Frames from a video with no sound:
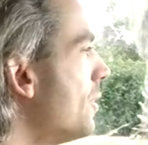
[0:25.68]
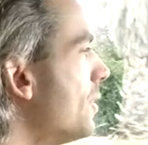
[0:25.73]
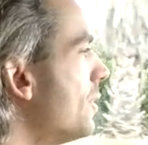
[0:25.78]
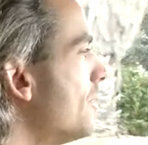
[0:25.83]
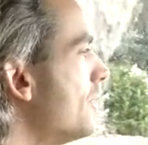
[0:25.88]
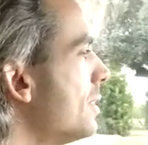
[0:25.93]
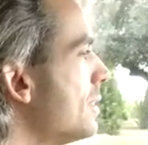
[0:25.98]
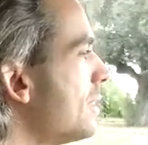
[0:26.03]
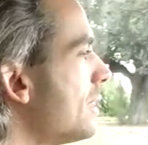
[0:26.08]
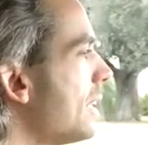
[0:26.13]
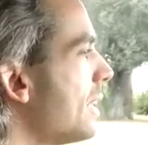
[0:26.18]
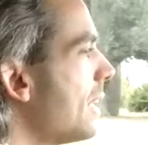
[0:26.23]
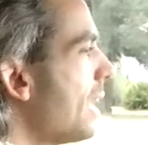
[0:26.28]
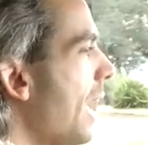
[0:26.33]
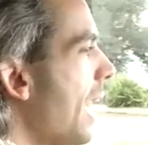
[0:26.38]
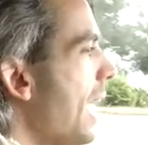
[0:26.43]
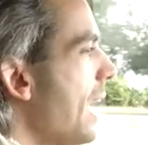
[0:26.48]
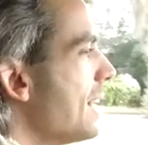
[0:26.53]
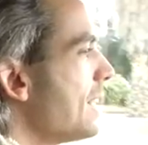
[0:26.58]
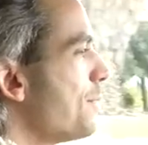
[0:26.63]
Und
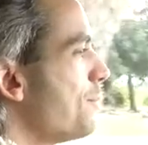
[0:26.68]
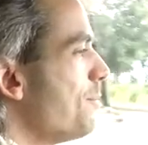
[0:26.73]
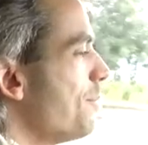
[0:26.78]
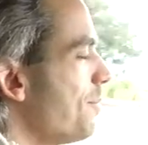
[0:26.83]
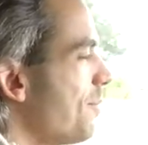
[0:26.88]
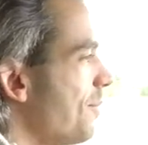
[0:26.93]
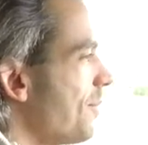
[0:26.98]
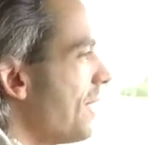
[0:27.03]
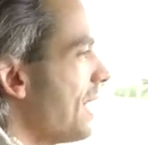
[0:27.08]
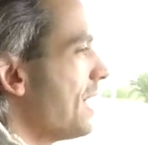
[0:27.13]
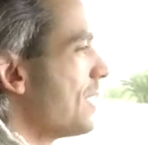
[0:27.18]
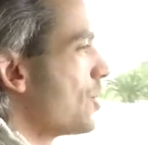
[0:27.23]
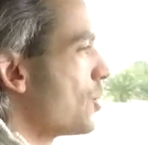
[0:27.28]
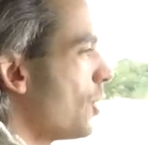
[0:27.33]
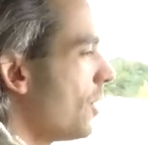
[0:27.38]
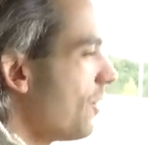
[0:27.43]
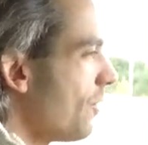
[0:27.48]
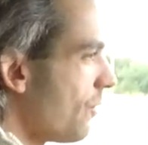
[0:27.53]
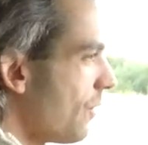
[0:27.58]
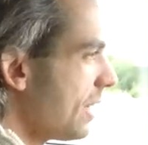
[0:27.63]
es ist
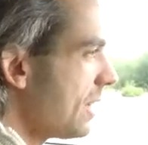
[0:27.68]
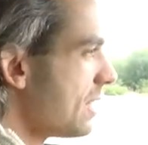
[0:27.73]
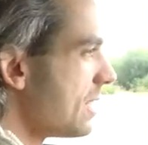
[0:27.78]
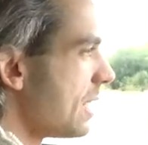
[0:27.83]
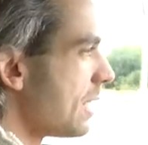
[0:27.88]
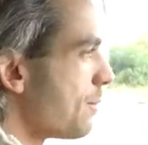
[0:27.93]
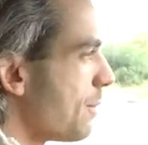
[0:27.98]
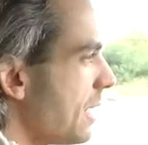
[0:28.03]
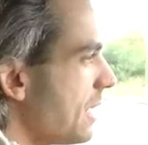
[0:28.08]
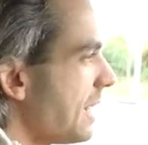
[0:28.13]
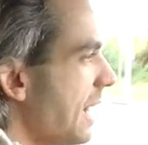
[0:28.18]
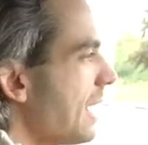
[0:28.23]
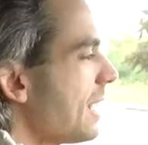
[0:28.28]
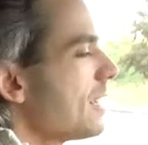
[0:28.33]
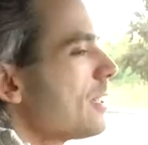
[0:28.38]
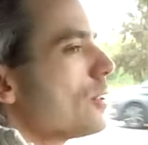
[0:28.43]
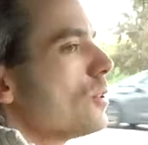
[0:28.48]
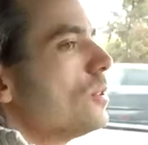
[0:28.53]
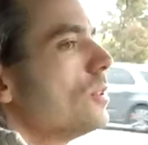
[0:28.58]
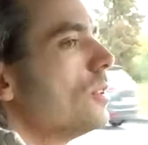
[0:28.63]
schon witzig. Man
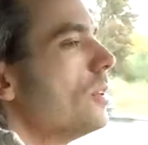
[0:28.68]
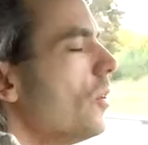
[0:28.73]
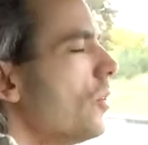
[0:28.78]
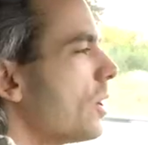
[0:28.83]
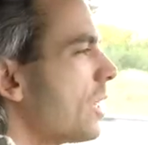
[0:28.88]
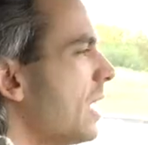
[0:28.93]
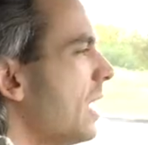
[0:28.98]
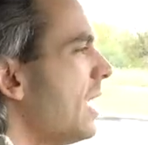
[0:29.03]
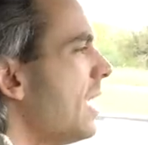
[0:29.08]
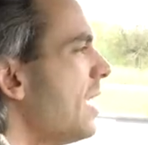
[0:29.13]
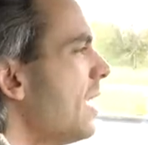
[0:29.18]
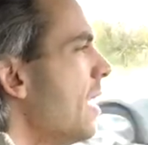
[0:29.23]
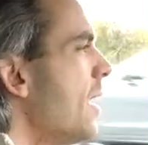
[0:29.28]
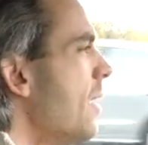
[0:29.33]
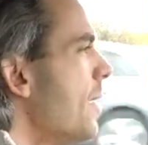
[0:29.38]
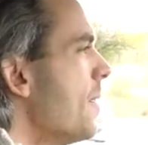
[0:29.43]
denkt so, okay,